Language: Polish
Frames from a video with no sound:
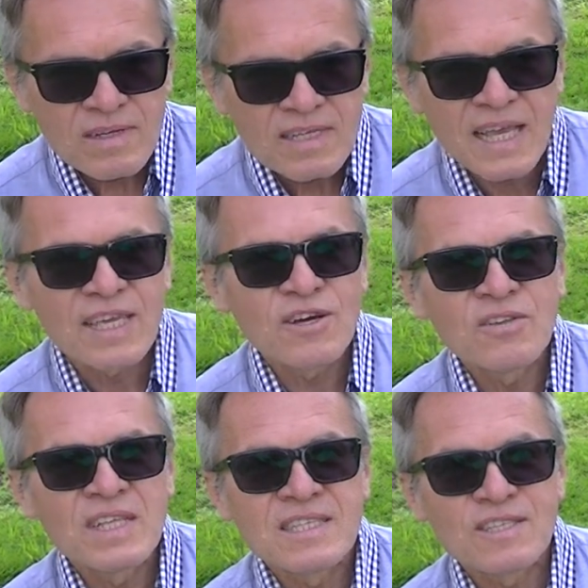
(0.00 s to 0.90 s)
jakie
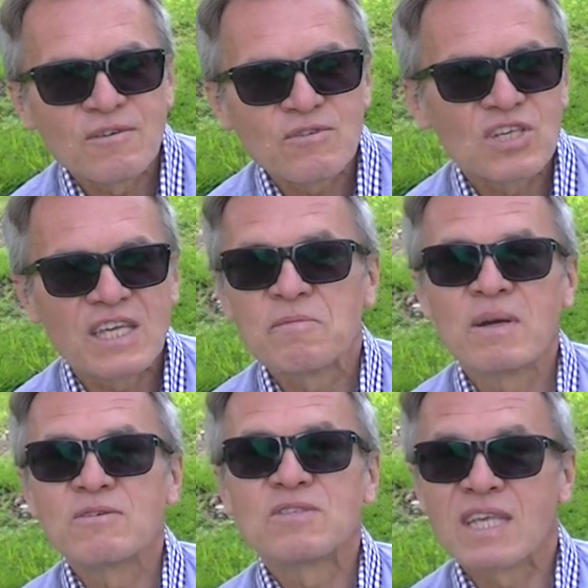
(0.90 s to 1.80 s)
one są, czy jakie
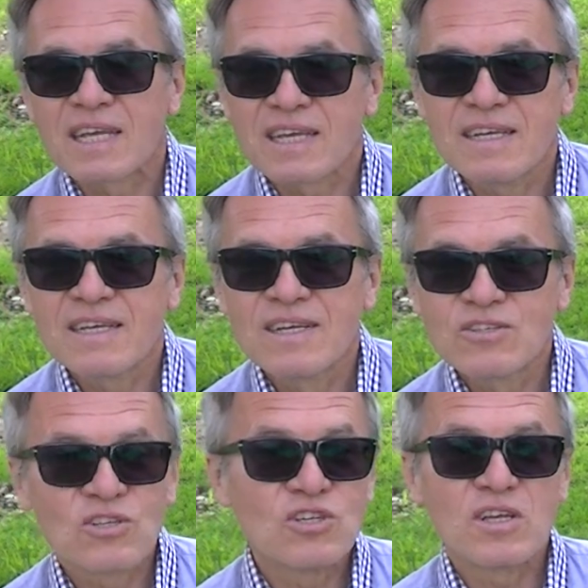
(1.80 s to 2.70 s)
mają cechy,
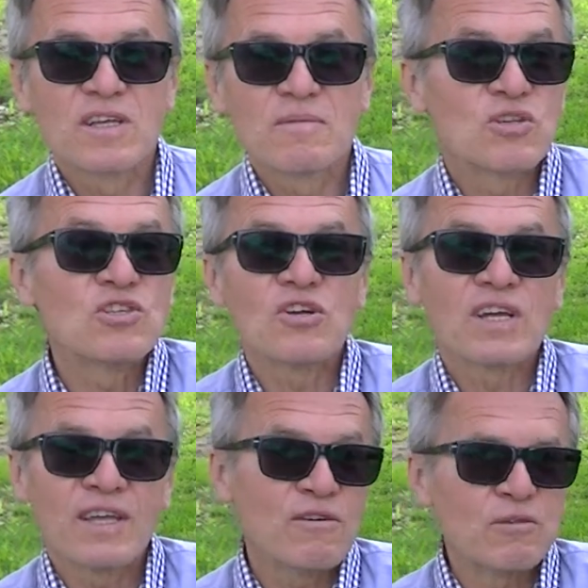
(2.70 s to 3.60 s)
co one się
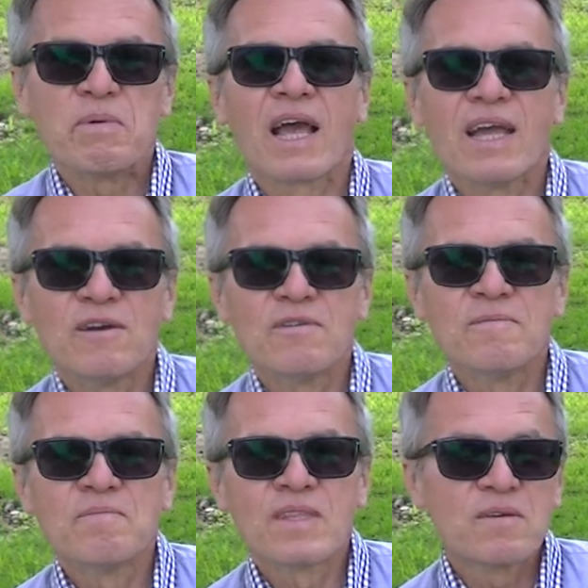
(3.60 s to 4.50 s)
przyciągają, odpychają,
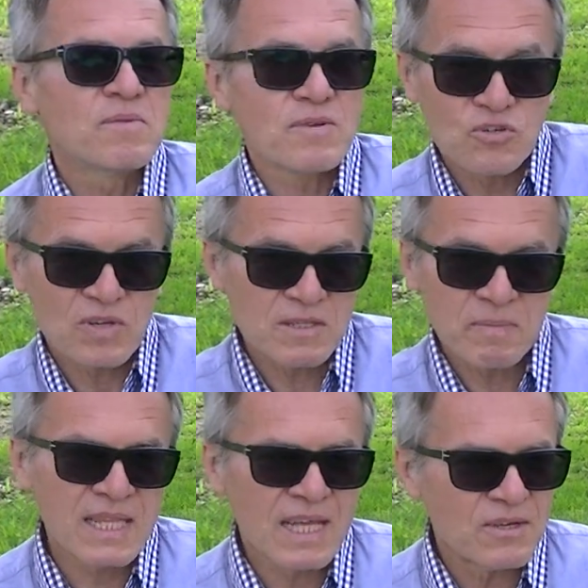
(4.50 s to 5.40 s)
bo żuka
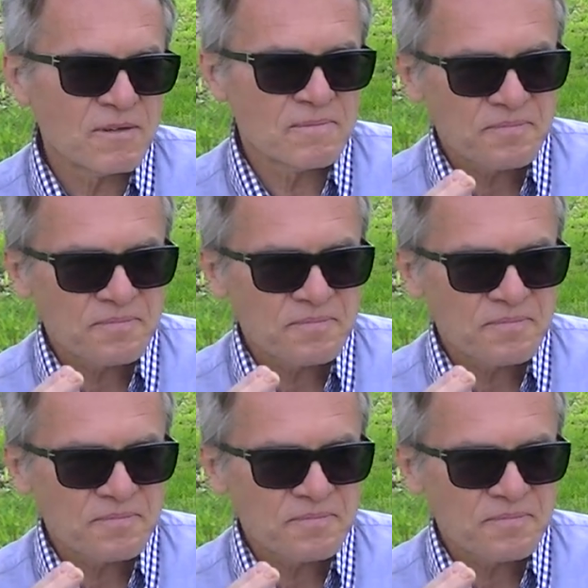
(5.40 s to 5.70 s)
zbadano.